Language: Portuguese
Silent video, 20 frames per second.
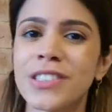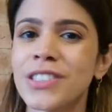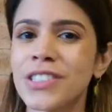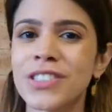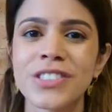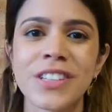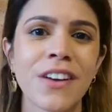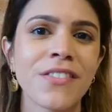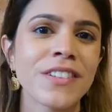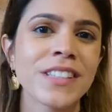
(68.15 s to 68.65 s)
a
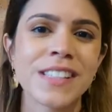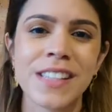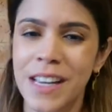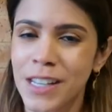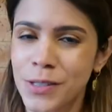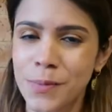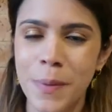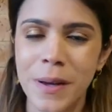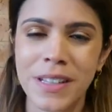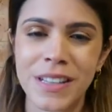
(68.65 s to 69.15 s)
gente estava
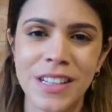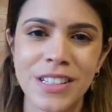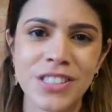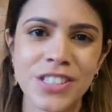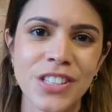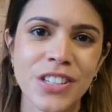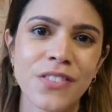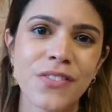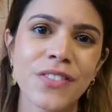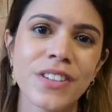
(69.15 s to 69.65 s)
sem
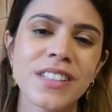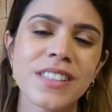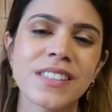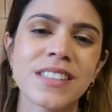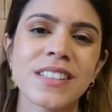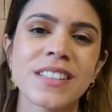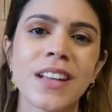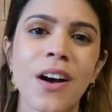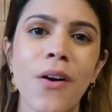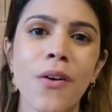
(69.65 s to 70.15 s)
expectativas,
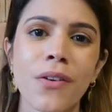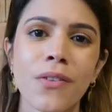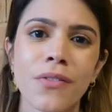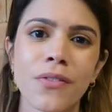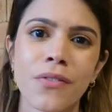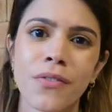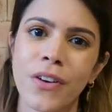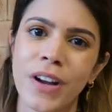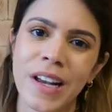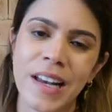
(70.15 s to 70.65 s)
então
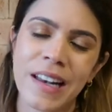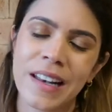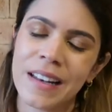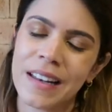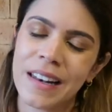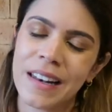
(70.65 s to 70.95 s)
foi